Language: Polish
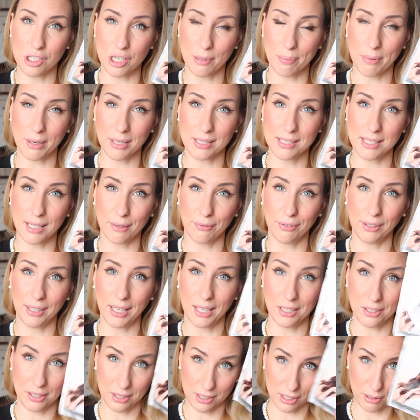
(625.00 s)
czepek,
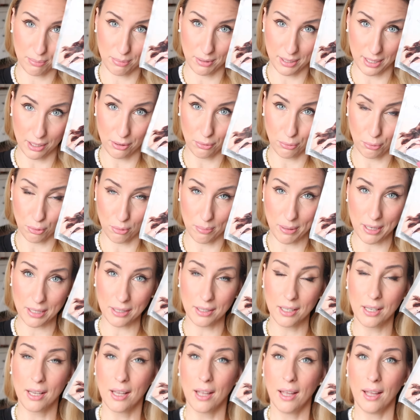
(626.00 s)
zawijacie sobie ten turban
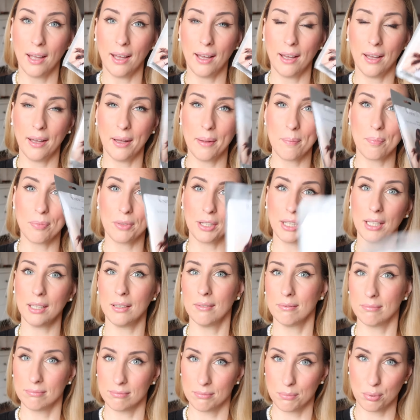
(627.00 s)
e, i
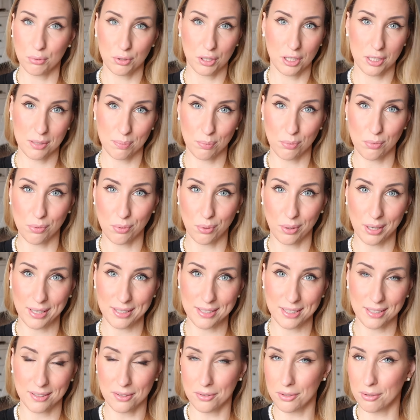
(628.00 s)
później
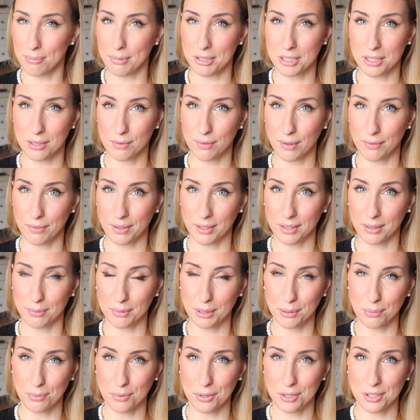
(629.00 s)
spłukujecie, no to macie dwa w jednym,
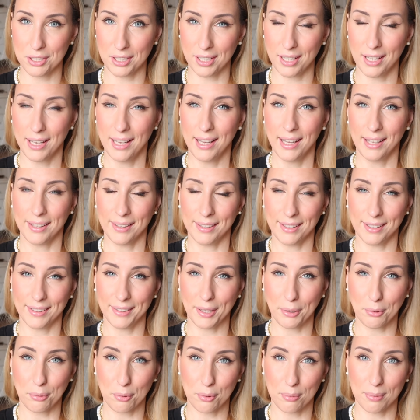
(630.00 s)
nie musicie
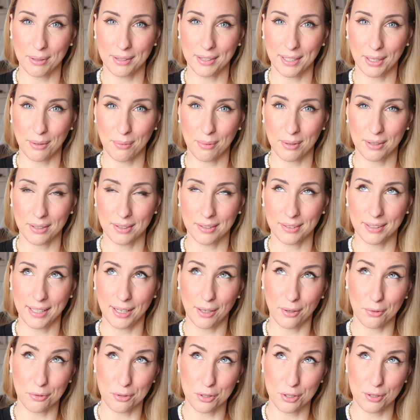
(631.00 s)
na turban, na
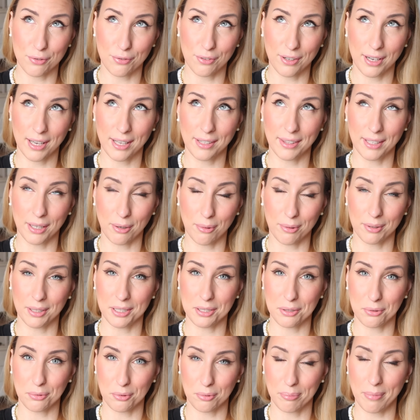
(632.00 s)
odżywkę
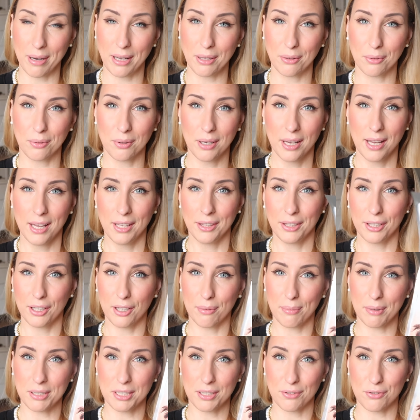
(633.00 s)
nakładać turbanu, tylko
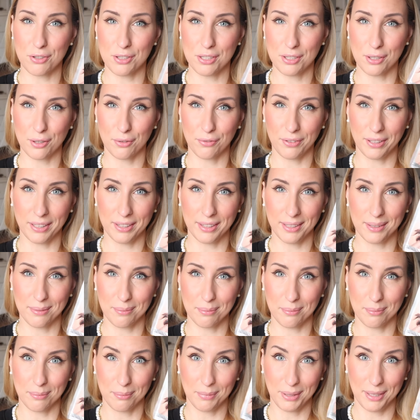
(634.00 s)
macie wszystko w
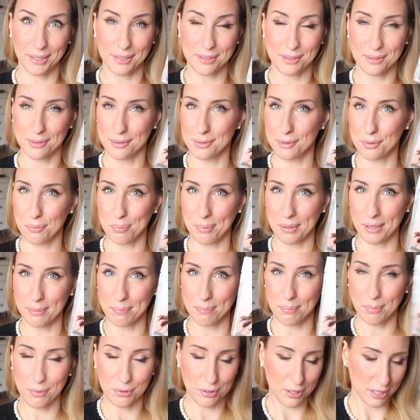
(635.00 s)
jednym miejscu super.
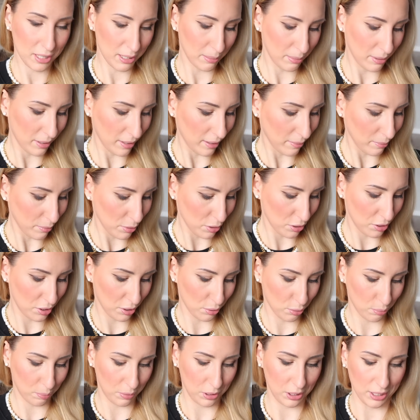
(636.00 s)
Później sobie możecie
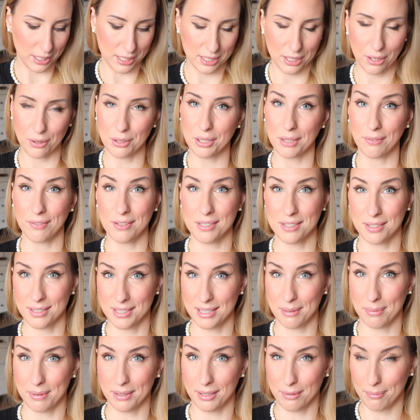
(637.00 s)
kupić na stronie, więc to jest
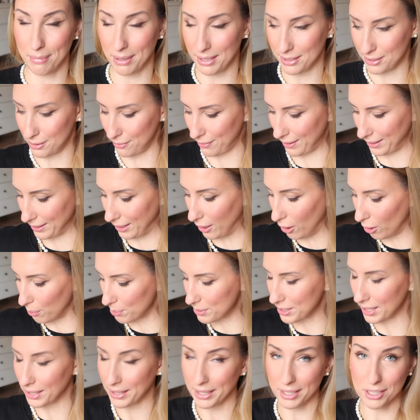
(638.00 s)
naprawdę bardzo fajna
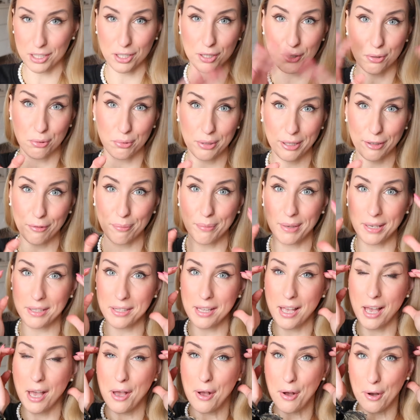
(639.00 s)
opcja. Także Sunefmet
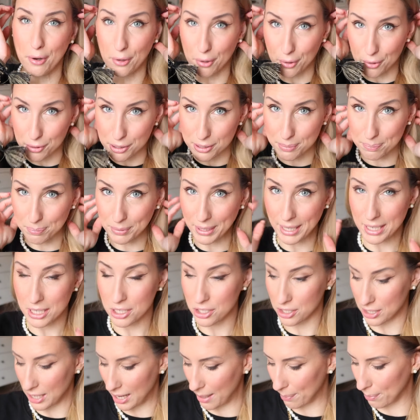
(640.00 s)

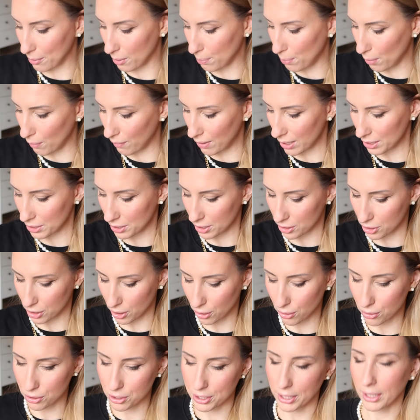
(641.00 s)
rozpiesza. A propos właśnie
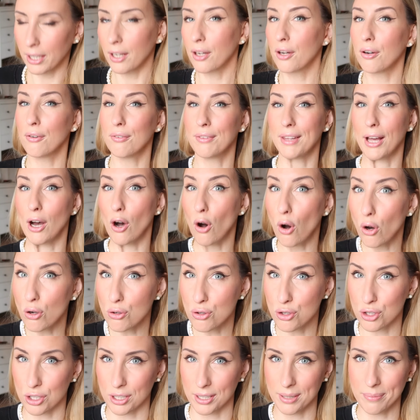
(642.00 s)
czegoś takiego na
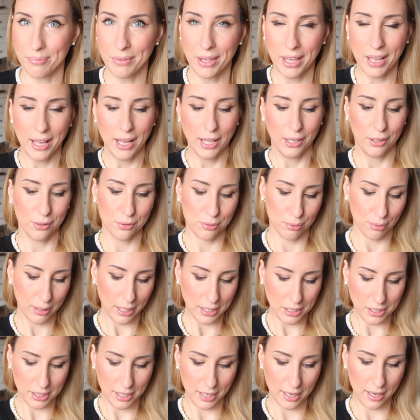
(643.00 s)
oczy, to
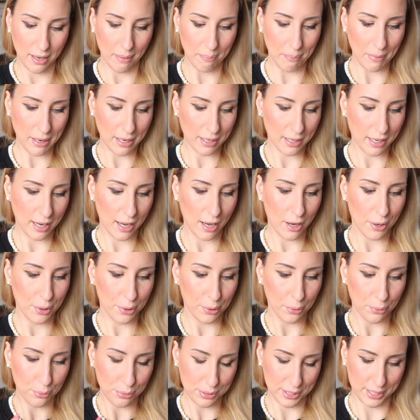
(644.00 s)
słuchajcie, marka
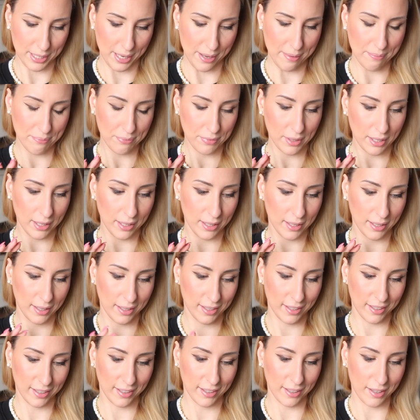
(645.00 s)
Use
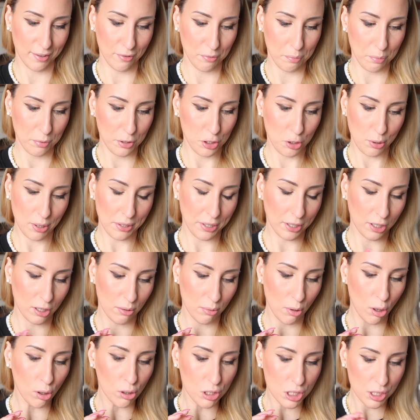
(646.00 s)
e, wypuściła
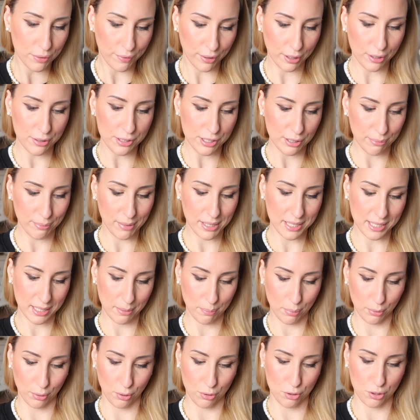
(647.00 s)
taką ogrzewającą maskę
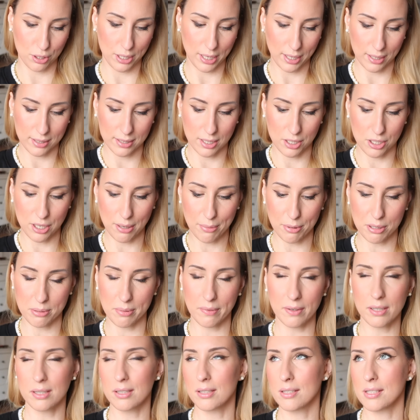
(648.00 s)
pod oczy. Jak zaczęłam
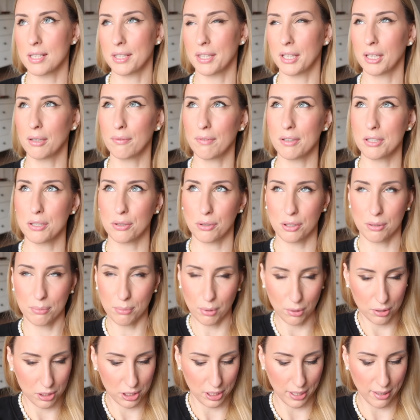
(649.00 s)
rozmawiać z Natalią właśnie o tym
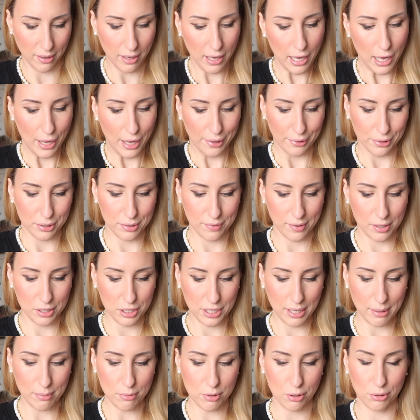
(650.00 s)
boksie, to
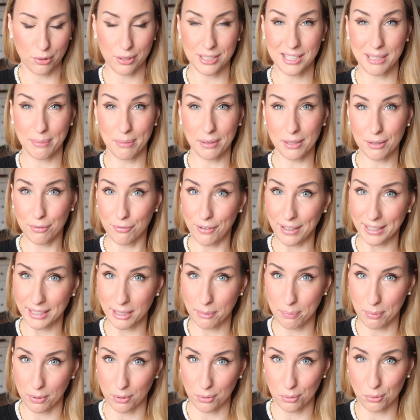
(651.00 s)
stwierdziłam, że to jest naprawdę fajny
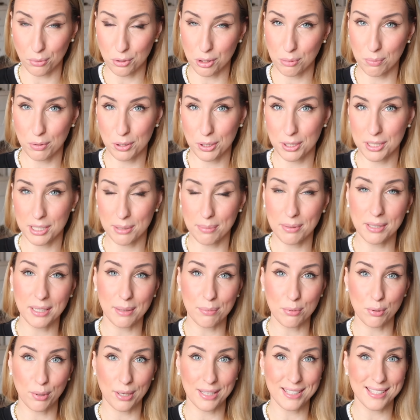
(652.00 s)
produkt, żebyście sobie na
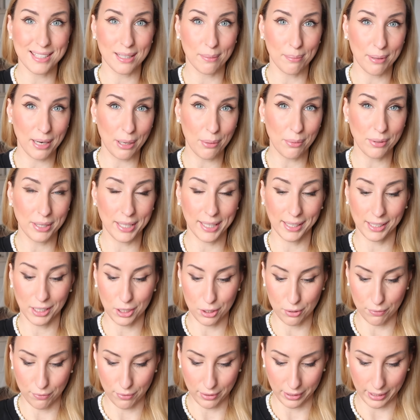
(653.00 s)
przykład zabrały na
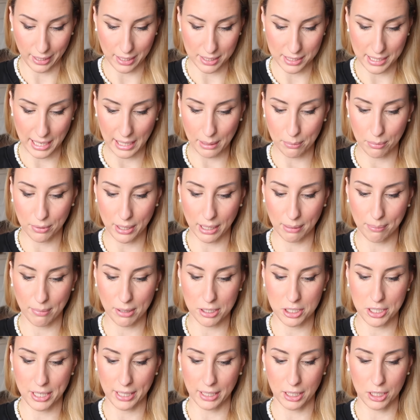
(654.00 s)
jakiś wyjazd, albo jak
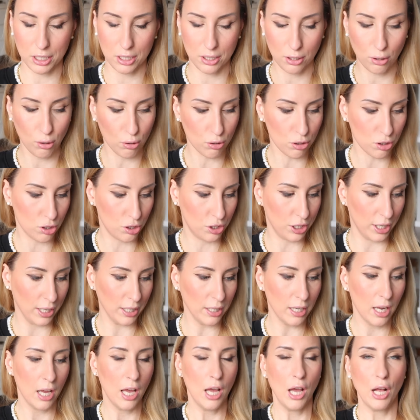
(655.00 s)
macie jakiś gorszy
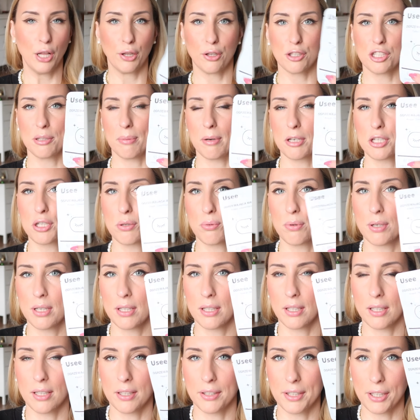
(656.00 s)
dzień, to zobaczyły
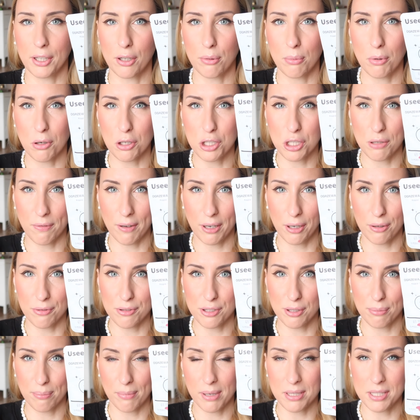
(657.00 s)
e, taką
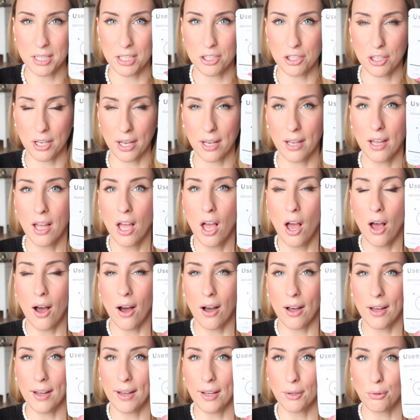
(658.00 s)
ogrzewającą maseczkę.
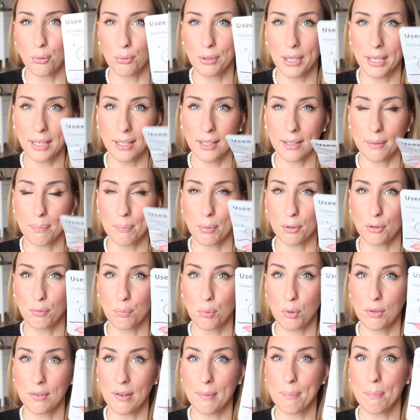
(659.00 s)
E, tutaj pod
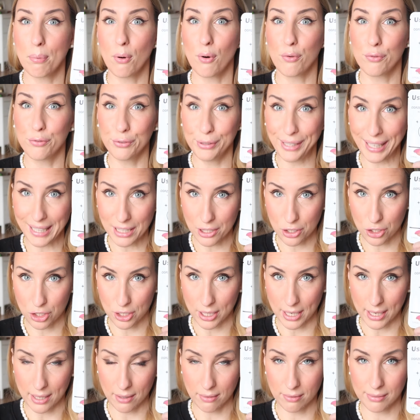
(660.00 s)
wpływem
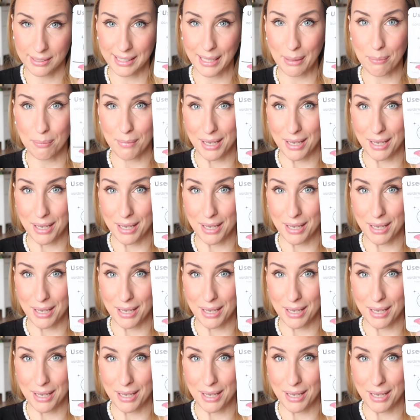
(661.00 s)
powietrza ta